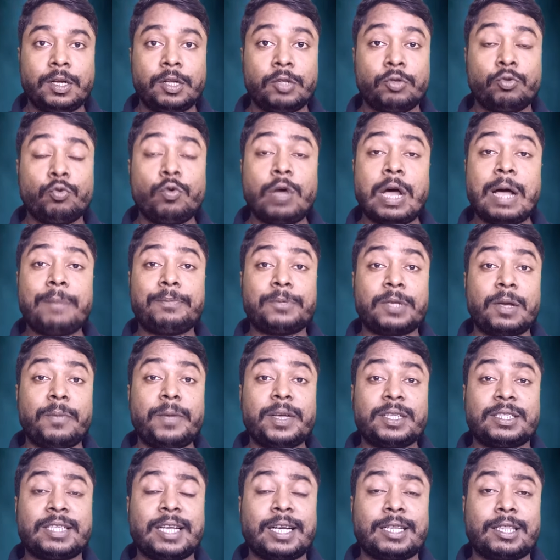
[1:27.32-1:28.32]
तो आप समझ
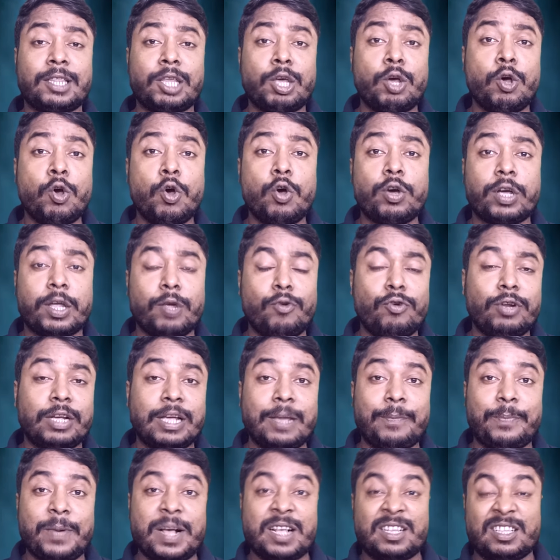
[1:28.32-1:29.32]
सकते हो कि उनके
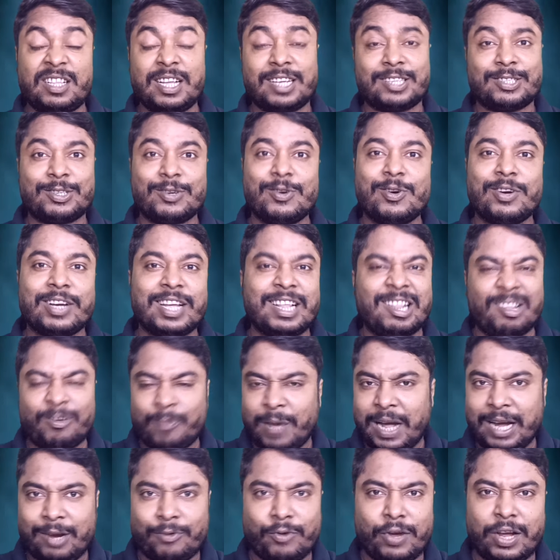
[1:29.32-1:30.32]
पास दर्शकों की तो
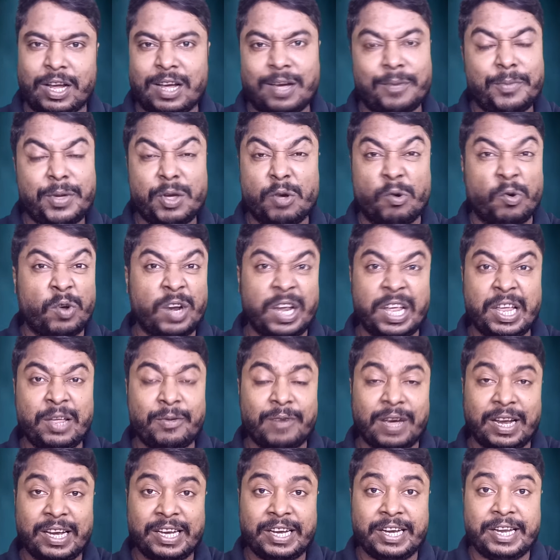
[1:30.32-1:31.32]
भाई कोई कमी होने ही
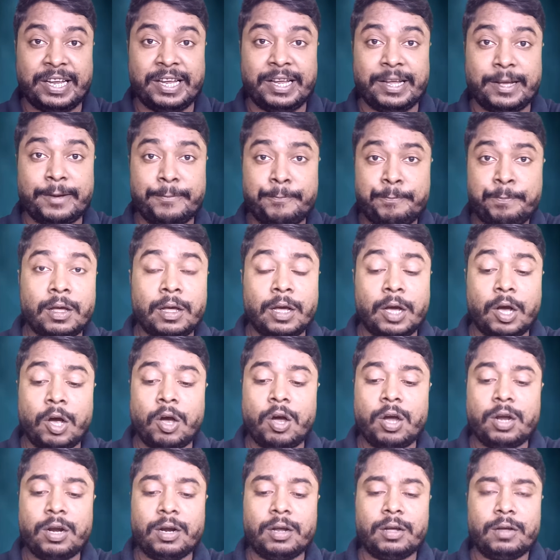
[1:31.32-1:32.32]
वाली नहीं है
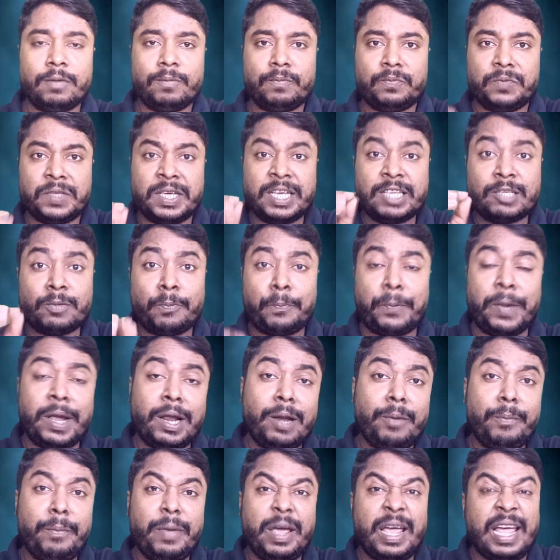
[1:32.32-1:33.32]
और इस फिल्म
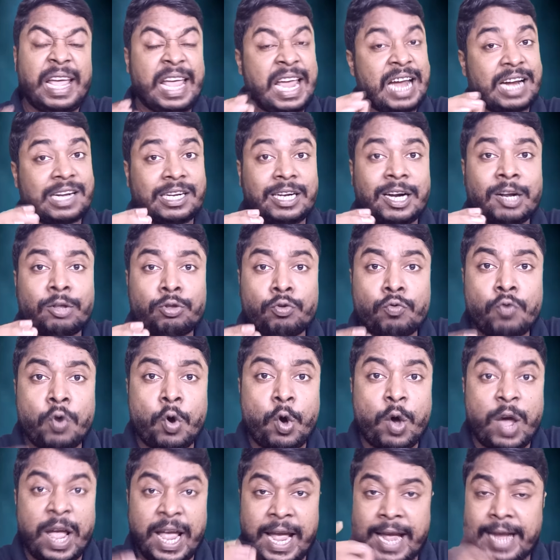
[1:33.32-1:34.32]
में एक्टर तो वो
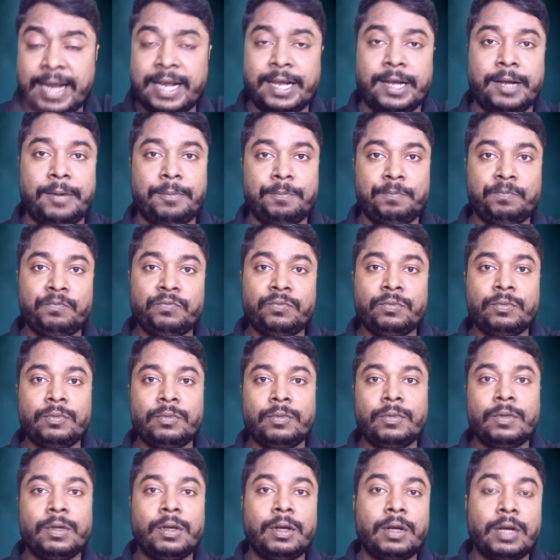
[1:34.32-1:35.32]
है ही
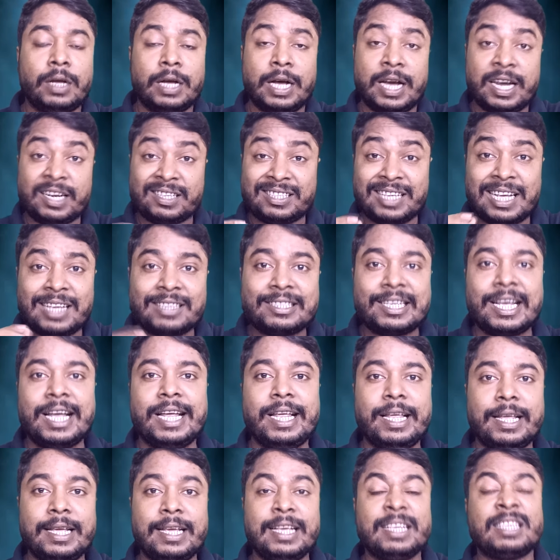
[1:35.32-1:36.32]
हर्षा साई
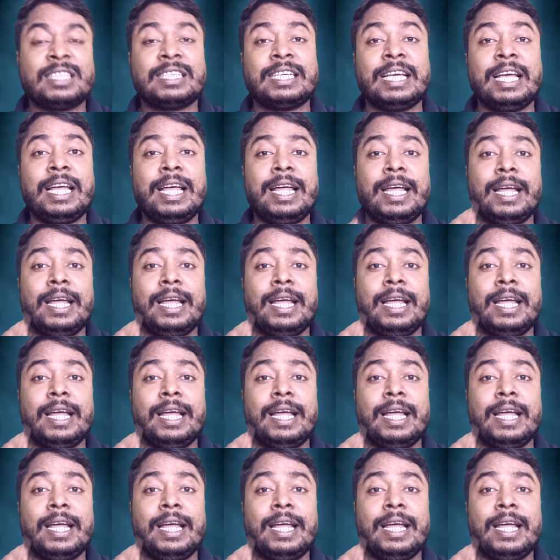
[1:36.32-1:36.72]
इसके